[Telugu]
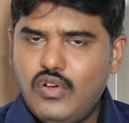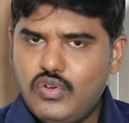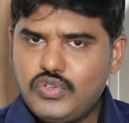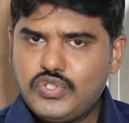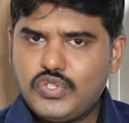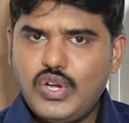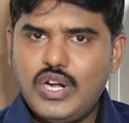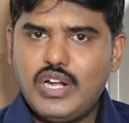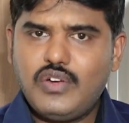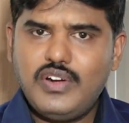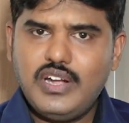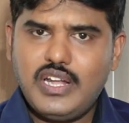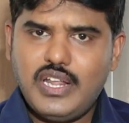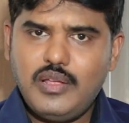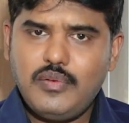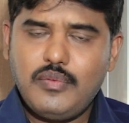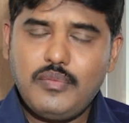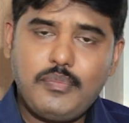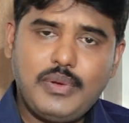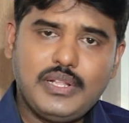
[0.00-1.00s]
వస్తున్నటువంటి
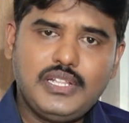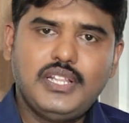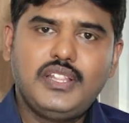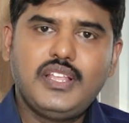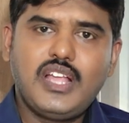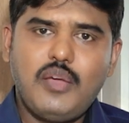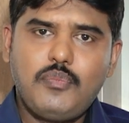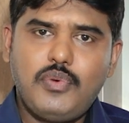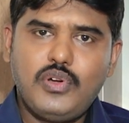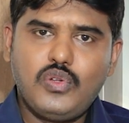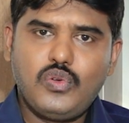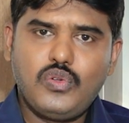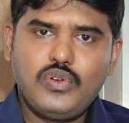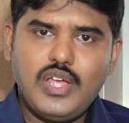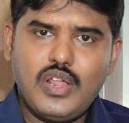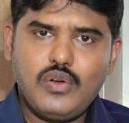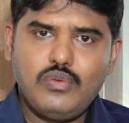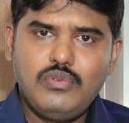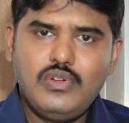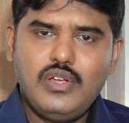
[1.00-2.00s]
పద్ధతిగా
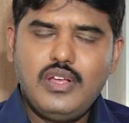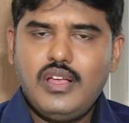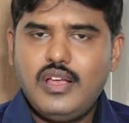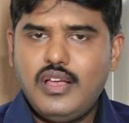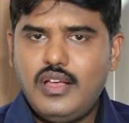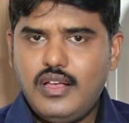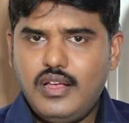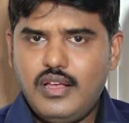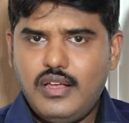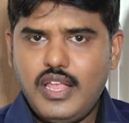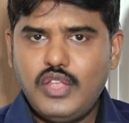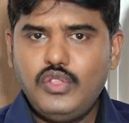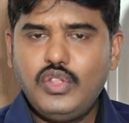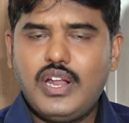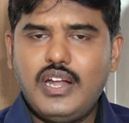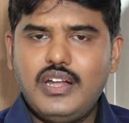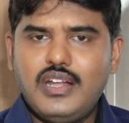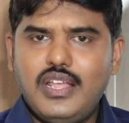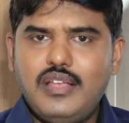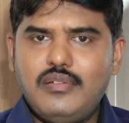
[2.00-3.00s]
పెట్టుకున్నారు
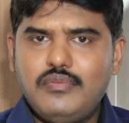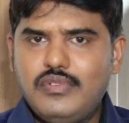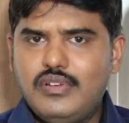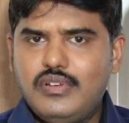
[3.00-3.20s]
ఎందుకంటే